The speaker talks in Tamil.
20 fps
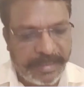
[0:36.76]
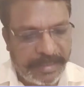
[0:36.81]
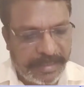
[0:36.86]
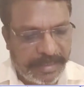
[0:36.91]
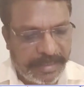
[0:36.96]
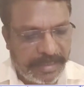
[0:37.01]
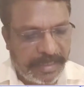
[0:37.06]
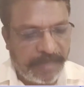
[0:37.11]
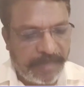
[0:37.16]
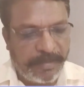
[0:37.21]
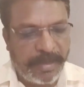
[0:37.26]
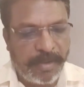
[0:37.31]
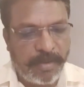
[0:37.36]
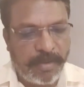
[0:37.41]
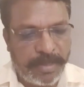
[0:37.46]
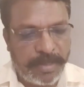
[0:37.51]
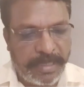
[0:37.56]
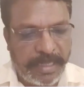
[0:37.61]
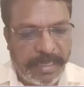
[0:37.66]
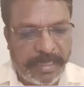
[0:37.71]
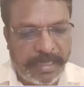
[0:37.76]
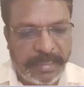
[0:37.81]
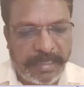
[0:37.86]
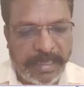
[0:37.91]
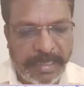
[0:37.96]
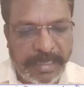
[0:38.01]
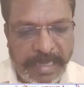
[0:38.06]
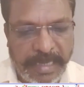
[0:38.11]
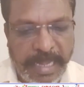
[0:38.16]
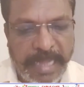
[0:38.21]
அவர்களோடு ஏறத்தாழ
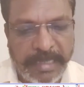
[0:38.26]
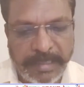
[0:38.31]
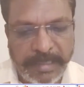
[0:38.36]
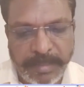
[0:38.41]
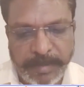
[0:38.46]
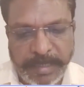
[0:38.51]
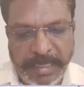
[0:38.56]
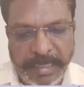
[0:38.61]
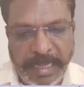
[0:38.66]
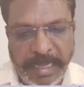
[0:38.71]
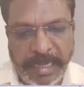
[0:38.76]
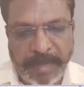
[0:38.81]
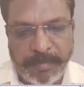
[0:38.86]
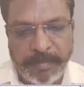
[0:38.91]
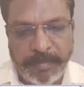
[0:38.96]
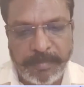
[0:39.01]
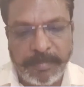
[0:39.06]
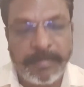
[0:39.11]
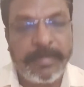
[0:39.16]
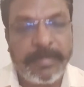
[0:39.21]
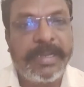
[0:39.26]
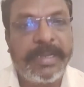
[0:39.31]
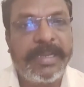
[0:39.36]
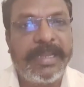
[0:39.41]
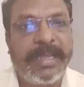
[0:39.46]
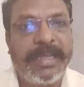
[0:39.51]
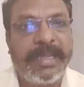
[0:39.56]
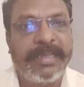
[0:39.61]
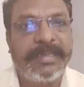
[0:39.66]
நான்கு மணி நேரம் நான்